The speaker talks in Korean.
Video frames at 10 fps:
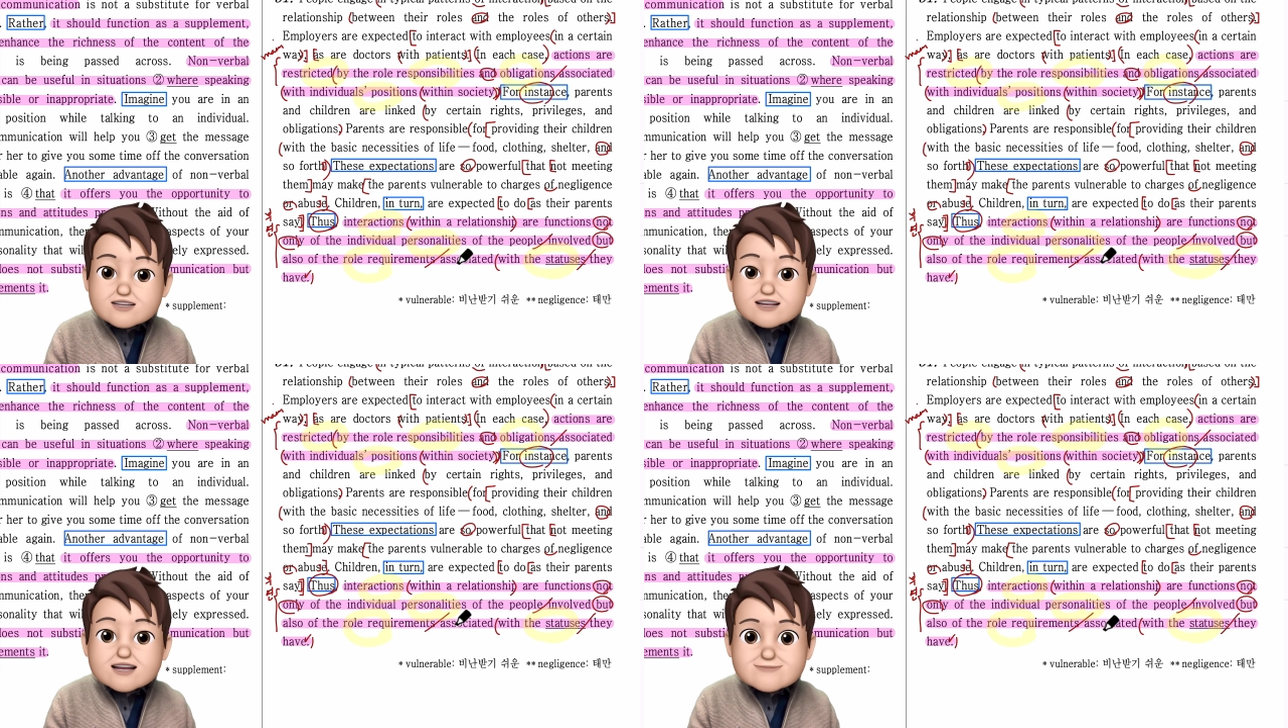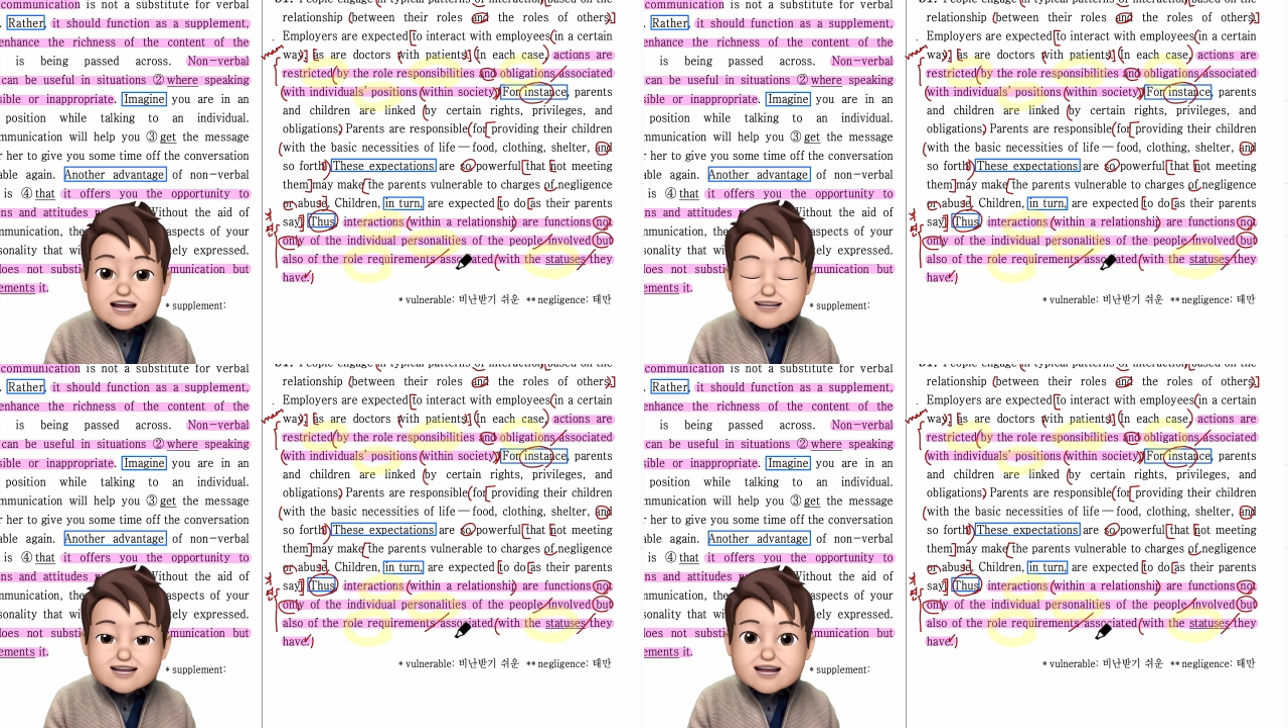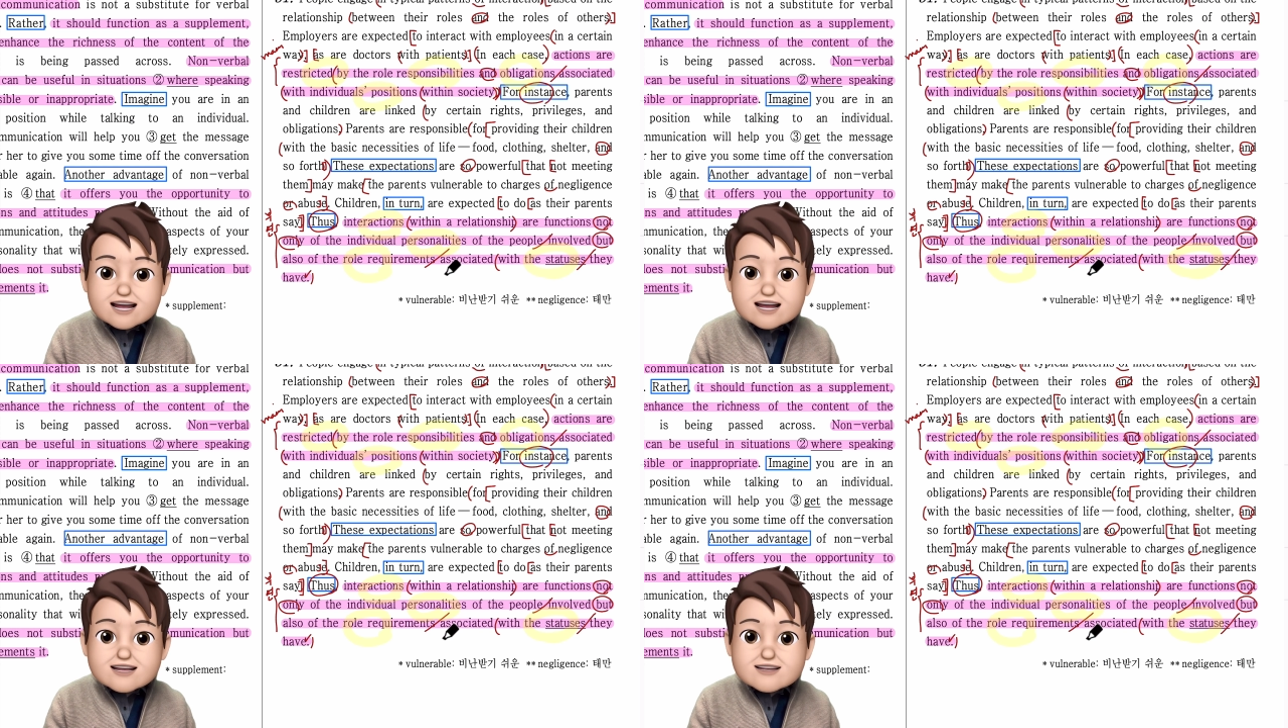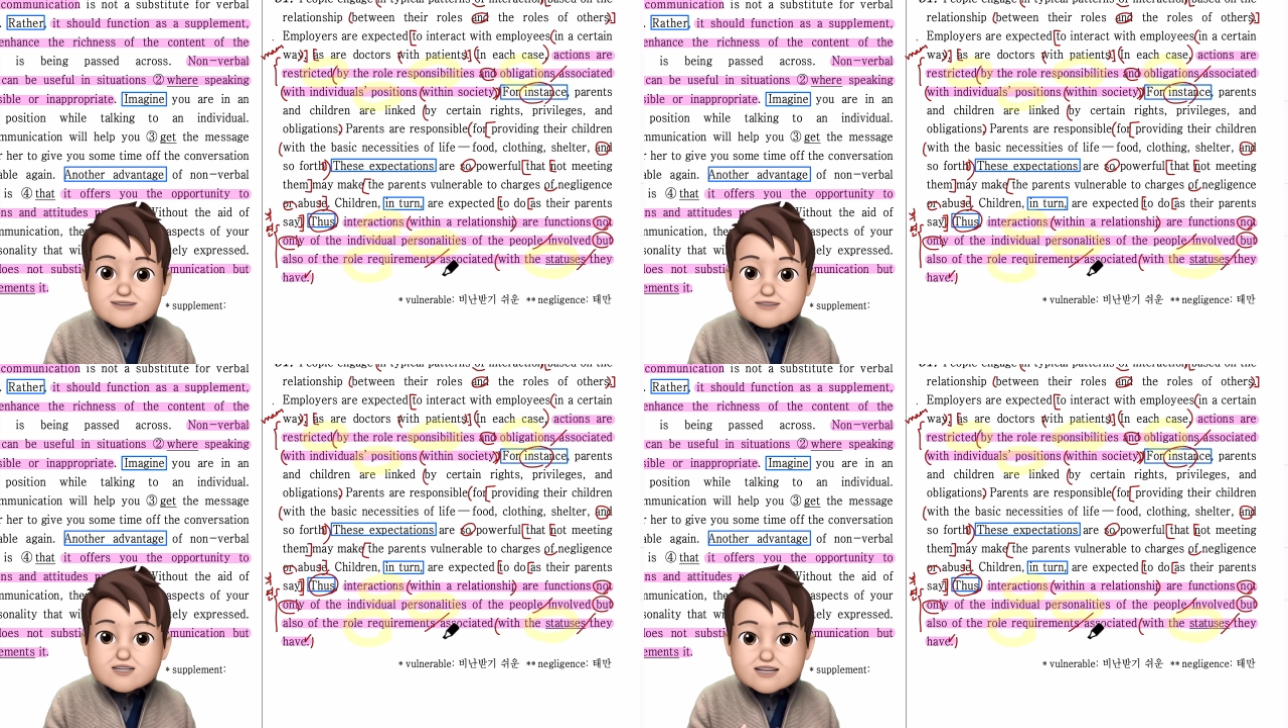그 지위에
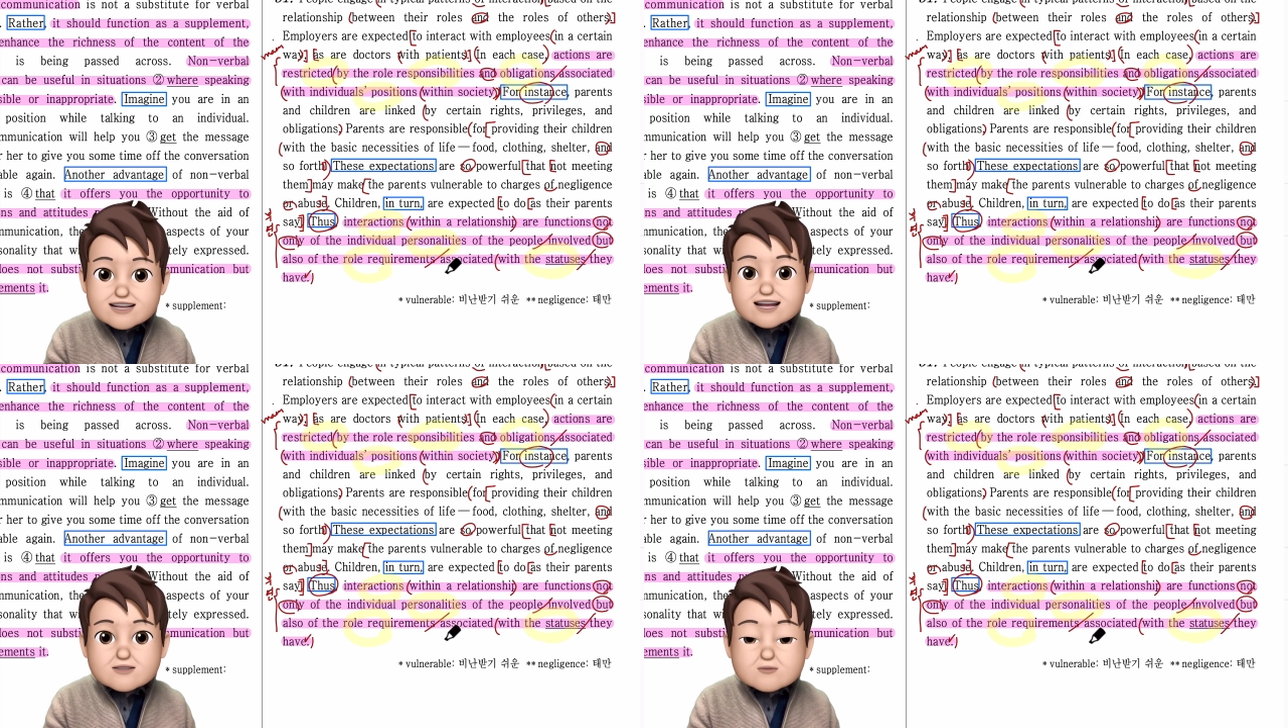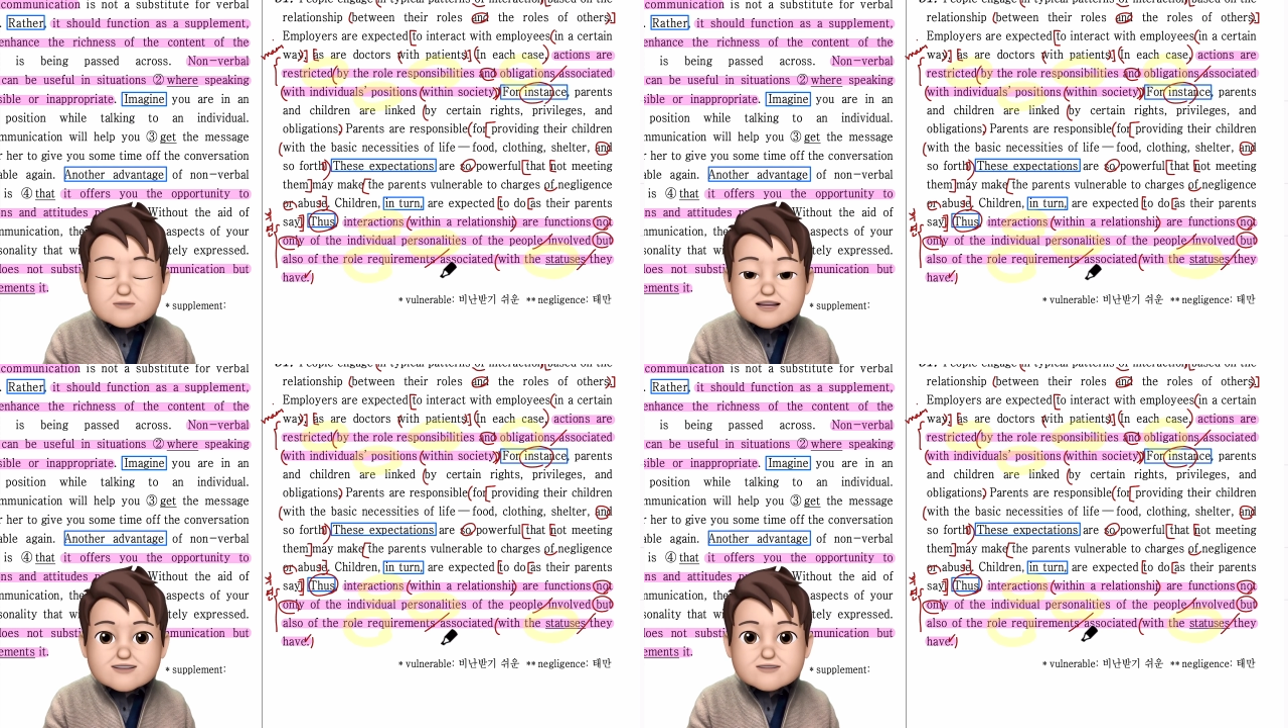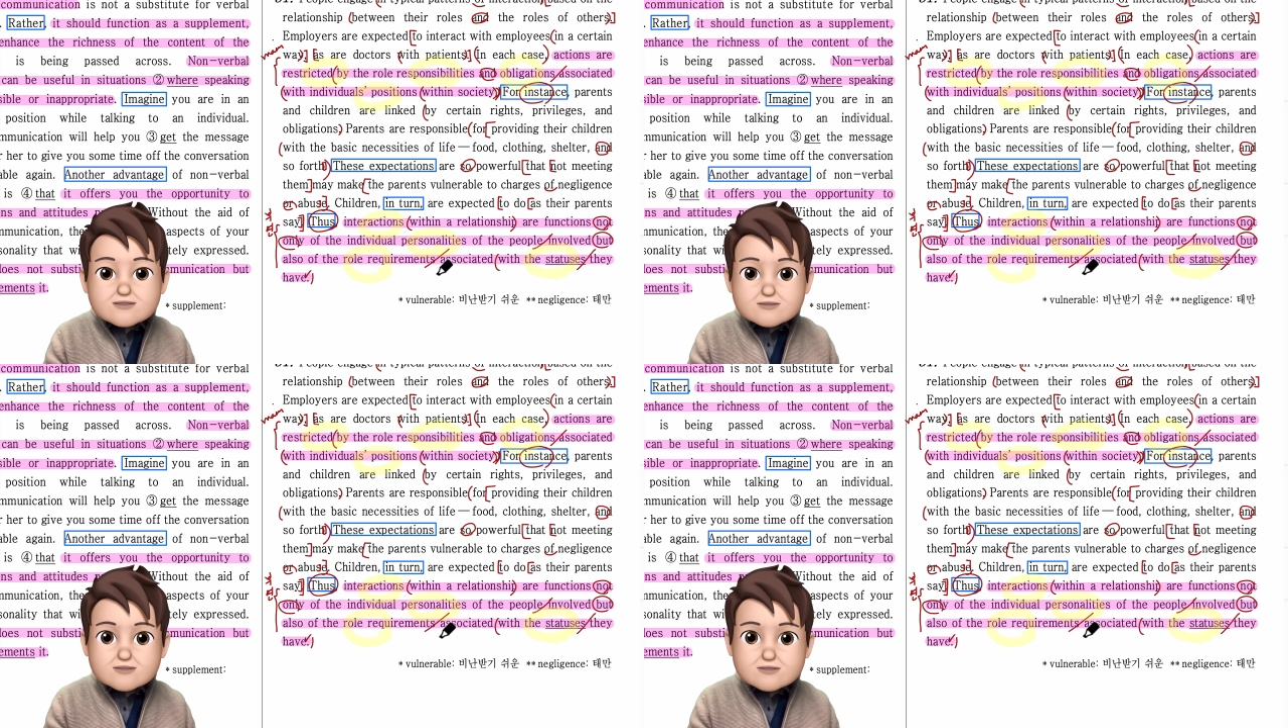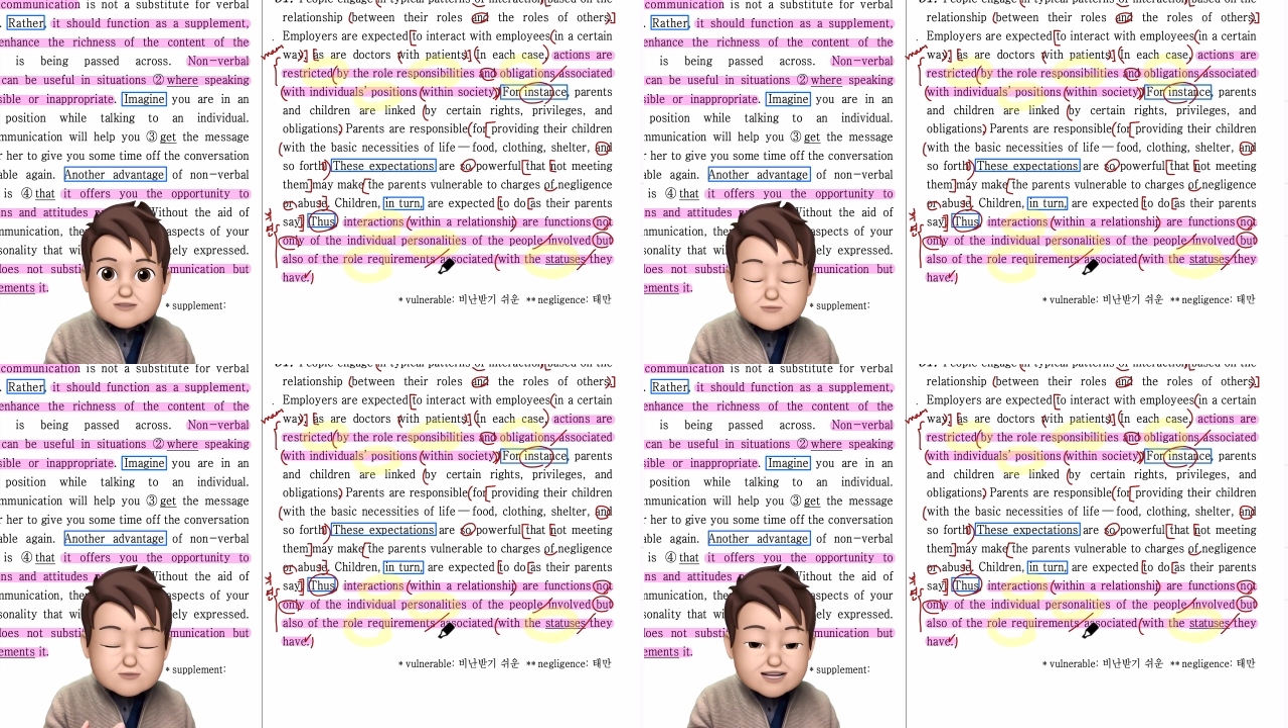맞게 그 지위가 요구하는 어떤